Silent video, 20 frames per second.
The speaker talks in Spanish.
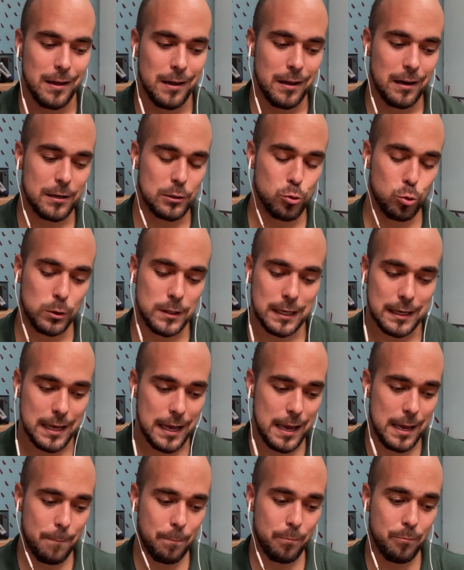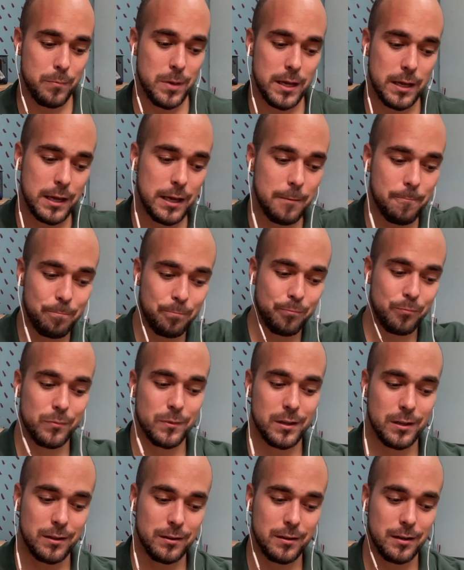Resulta que me, eh,
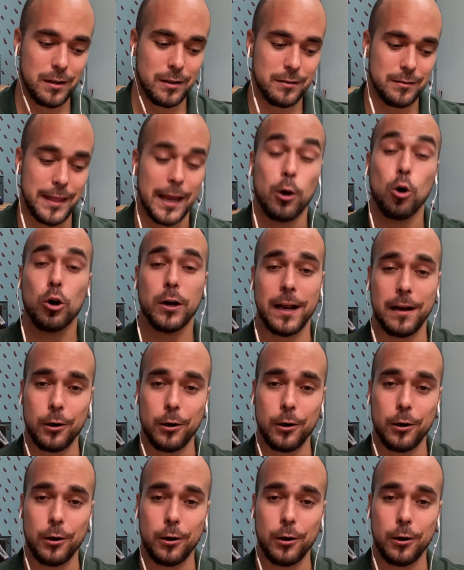tengo que